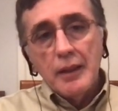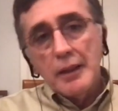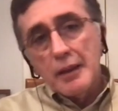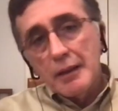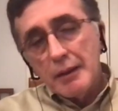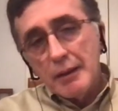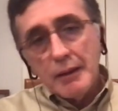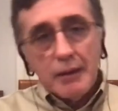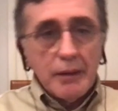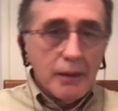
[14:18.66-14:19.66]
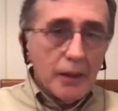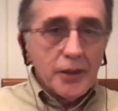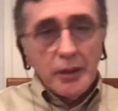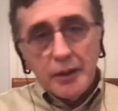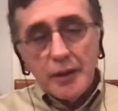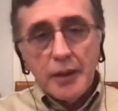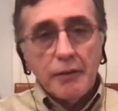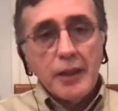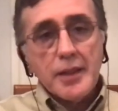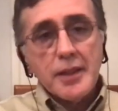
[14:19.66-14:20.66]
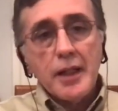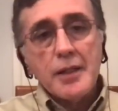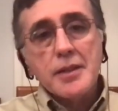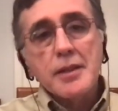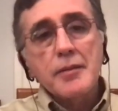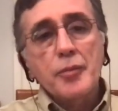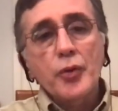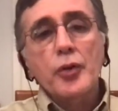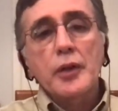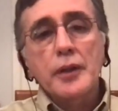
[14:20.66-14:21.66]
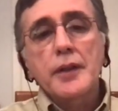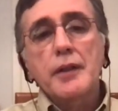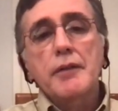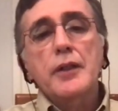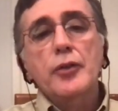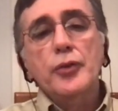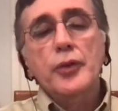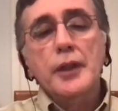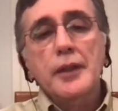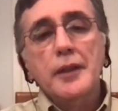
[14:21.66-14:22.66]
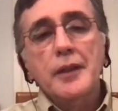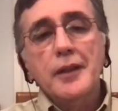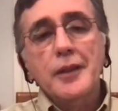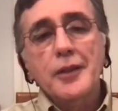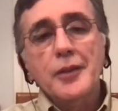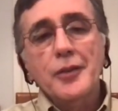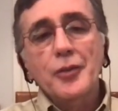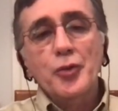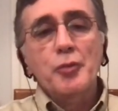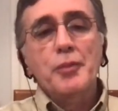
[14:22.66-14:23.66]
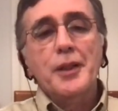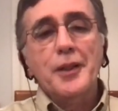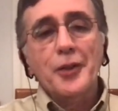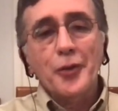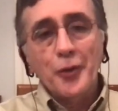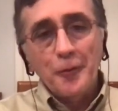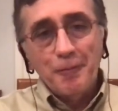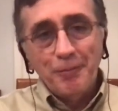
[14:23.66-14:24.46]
e, açıları da var, siyasi boyutları da var. Onu da e, düşünmek gerekiyor.